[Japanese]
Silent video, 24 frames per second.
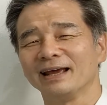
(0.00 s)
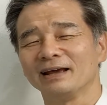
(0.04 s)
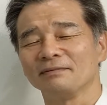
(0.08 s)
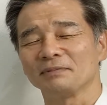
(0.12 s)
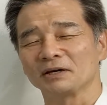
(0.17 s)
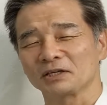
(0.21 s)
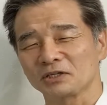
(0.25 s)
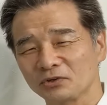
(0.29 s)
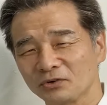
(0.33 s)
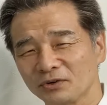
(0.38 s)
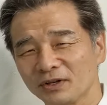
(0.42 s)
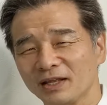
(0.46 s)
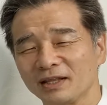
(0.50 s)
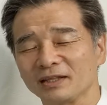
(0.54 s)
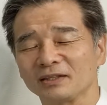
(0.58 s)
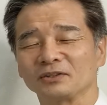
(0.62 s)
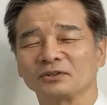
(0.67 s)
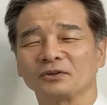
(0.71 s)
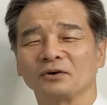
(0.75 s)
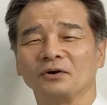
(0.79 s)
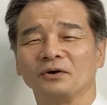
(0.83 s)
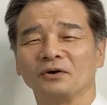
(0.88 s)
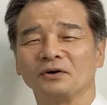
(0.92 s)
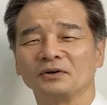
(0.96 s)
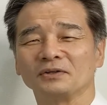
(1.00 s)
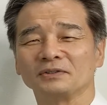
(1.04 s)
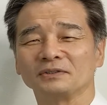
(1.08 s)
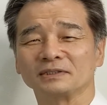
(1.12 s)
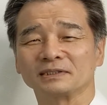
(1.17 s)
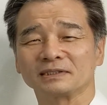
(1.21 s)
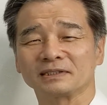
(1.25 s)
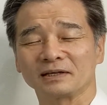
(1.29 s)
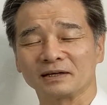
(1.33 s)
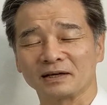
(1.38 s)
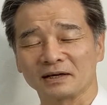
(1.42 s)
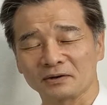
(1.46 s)
まあ、去年と
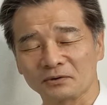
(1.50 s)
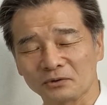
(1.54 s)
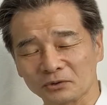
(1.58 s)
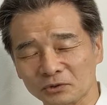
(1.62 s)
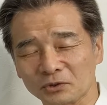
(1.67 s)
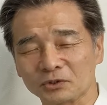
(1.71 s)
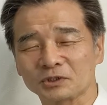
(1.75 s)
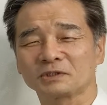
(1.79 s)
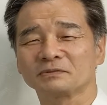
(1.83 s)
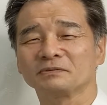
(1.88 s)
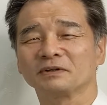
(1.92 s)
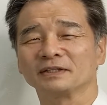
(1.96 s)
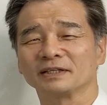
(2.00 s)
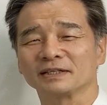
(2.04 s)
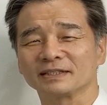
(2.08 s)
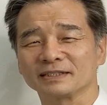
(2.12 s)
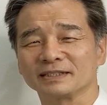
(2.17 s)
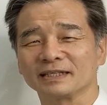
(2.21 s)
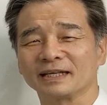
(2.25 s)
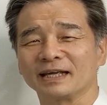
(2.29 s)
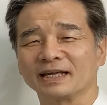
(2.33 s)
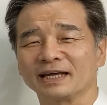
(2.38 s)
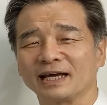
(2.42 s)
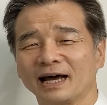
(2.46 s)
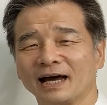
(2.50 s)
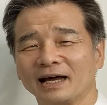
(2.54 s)
今年もですね